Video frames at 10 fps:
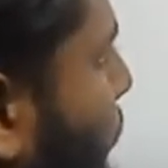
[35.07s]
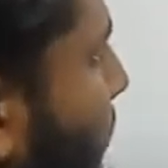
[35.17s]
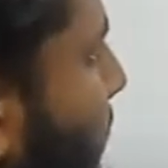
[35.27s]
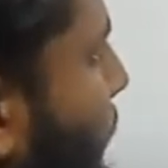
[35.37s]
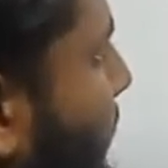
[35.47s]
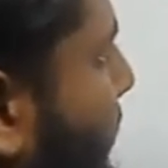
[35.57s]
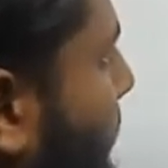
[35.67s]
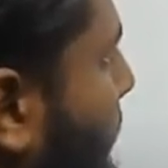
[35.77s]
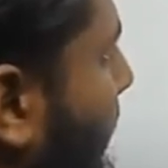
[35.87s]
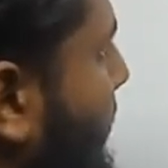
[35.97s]
কোনো
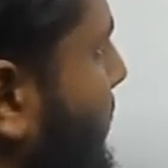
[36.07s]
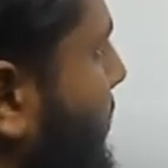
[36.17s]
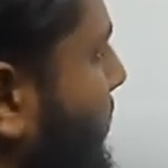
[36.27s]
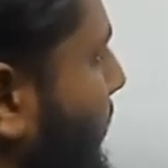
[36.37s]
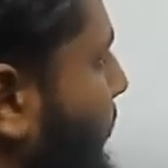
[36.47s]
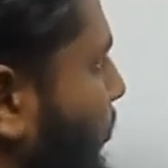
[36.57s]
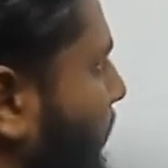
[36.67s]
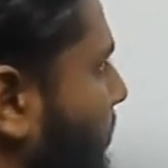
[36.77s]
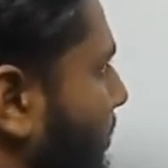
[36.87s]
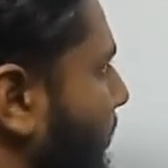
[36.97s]
ইনফিনিটিভ নাই জাস্ট
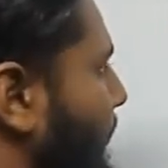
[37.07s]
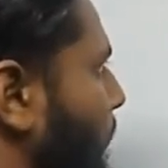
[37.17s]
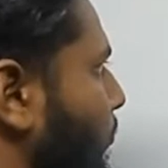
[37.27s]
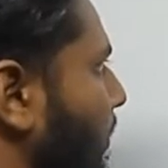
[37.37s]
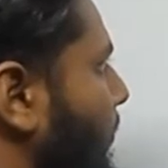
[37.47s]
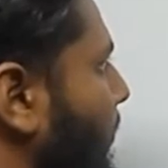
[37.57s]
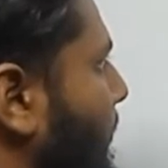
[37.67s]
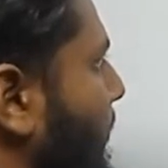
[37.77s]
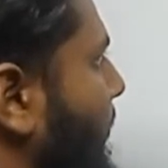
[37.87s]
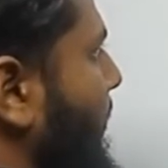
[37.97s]
এরকম আছে তো এগুলো
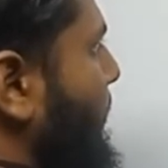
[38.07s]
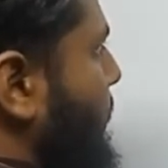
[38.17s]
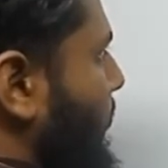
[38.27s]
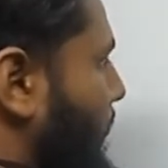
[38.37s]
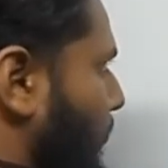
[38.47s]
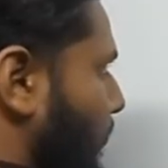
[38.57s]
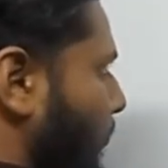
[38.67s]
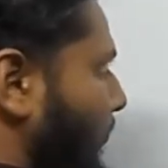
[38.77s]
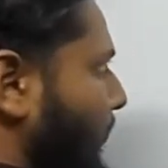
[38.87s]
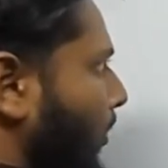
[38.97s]
আমরা কেমনে সলভ করব
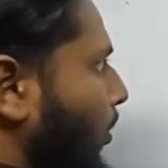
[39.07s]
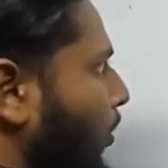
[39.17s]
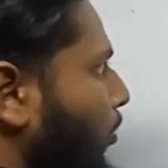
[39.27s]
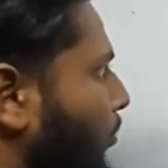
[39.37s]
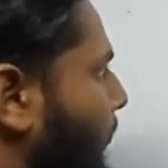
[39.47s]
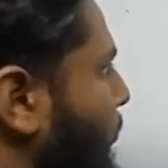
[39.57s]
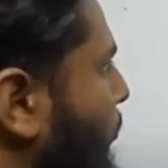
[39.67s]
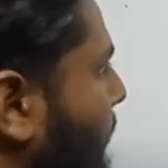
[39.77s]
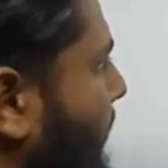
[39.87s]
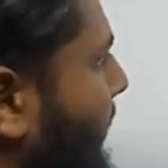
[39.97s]
তো আমরা
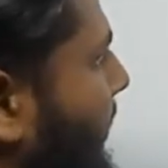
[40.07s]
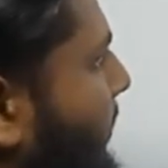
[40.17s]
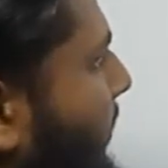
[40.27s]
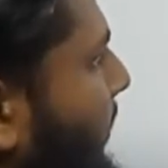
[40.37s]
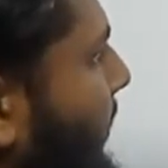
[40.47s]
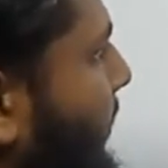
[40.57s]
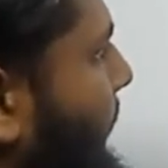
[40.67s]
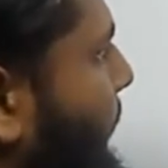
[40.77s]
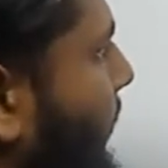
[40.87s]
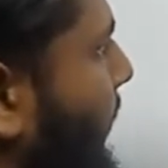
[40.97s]
শর্ট আগে শিখে নেই
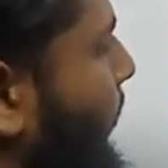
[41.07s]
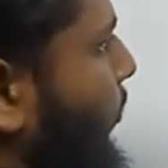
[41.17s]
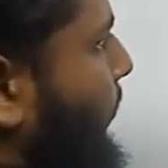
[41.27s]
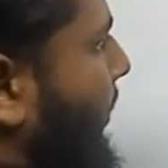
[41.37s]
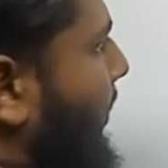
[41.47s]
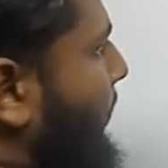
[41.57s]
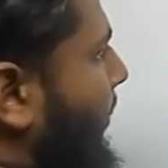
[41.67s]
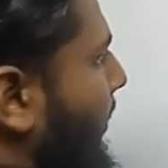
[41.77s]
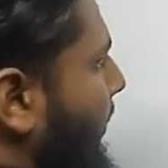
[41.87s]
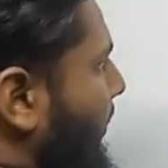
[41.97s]
এরকম থাকলে
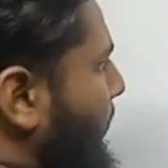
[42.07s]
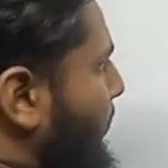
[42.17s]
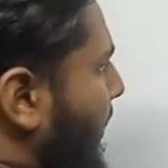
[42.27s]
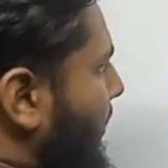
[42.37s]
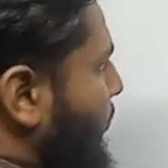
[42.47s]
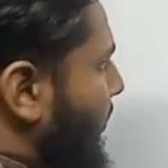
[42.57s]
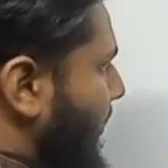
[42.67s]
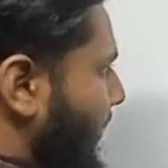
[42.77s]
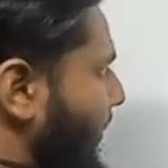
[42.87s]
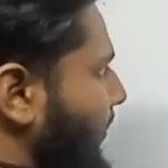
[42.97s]
আমরা আগে পাঁচ
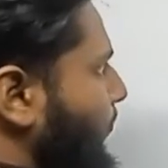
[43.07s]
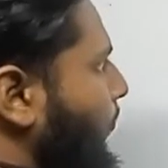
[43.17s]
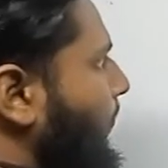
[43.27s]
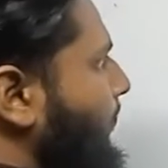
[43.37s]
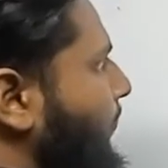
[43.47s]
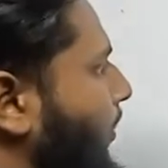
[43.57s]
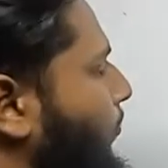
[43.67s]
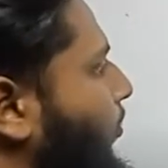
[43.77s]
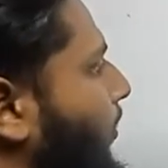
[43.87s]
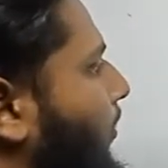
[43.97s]
এটা লিখে নিব
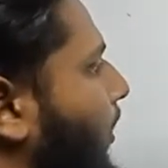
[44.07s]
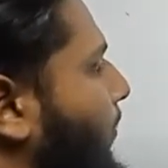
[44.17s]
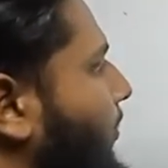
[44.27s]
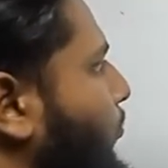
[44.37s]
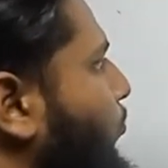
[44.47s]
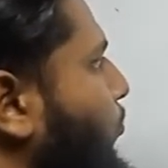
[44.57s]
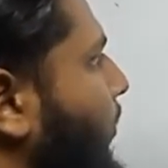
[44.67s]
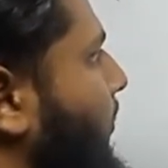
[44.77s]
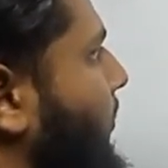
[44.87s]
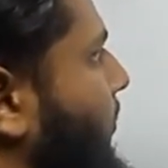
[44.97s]
এবং আমার রুট
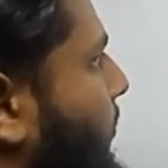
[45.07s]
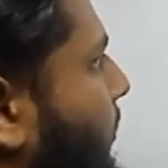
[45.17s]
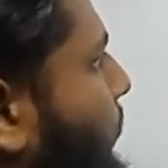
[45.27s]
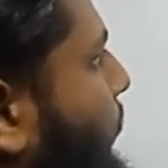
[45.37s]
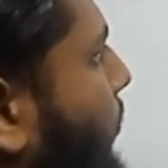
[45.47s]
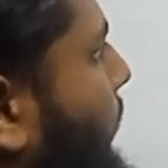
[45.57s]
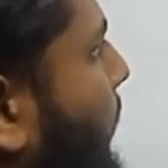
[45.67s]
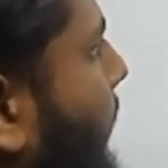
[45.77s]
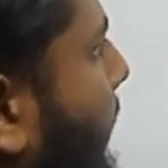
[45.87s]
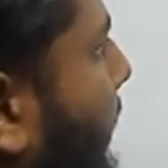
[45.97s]
কয়টা আছে সেটা গুনতে
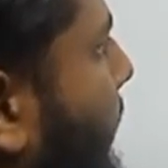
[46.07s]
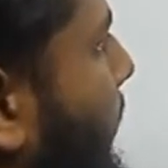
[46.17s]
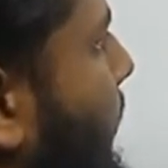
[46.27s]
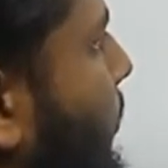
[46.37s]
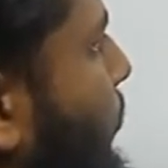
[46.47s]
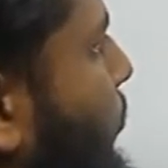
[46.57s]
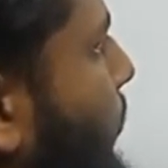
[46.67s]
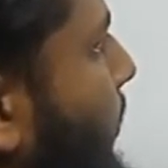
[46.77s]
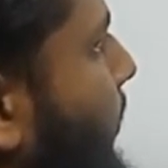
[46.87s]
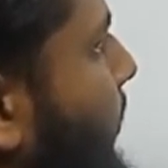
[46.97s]
হবে এক
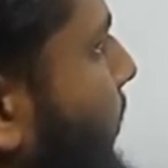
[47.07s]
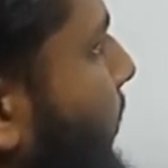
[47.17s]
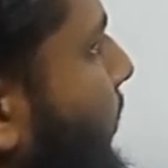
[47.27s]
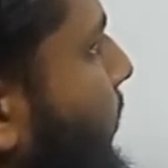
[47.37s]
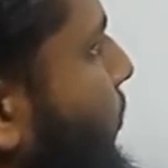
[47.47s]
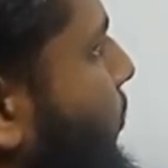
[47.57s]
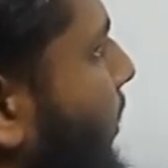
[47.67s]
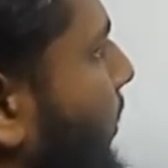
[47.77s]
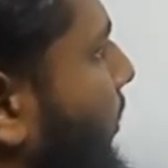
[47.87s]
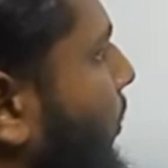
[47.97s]
দুই তিন
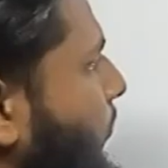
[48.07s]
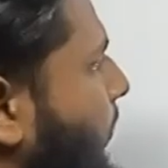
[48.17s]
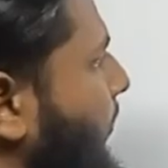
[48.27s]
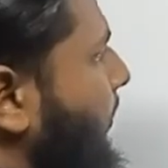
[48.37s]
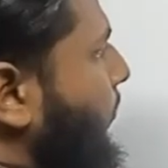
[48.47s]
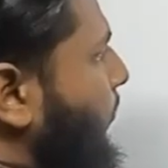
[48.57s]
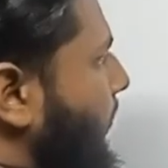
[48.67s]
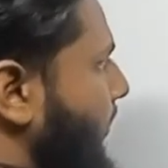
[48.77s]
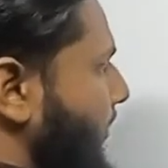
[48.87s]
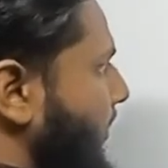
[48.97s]
চার তারপরে এরপর আবার
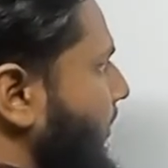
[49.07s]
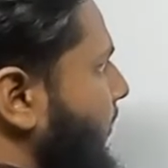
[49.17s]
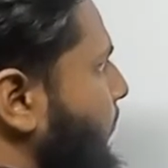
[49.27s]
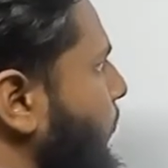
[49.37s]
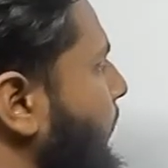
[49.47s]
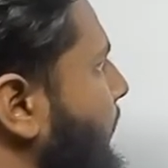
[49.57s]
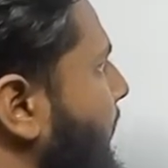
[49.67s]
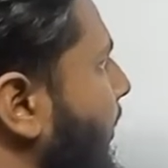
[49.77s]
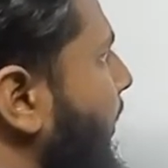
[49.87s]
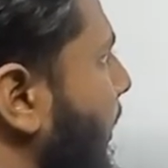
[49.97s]
একটা টান দিয়ে দিব
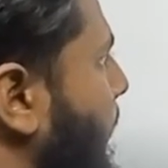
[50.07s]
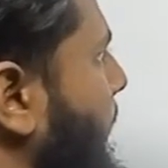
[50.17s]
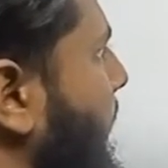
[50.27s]
এখন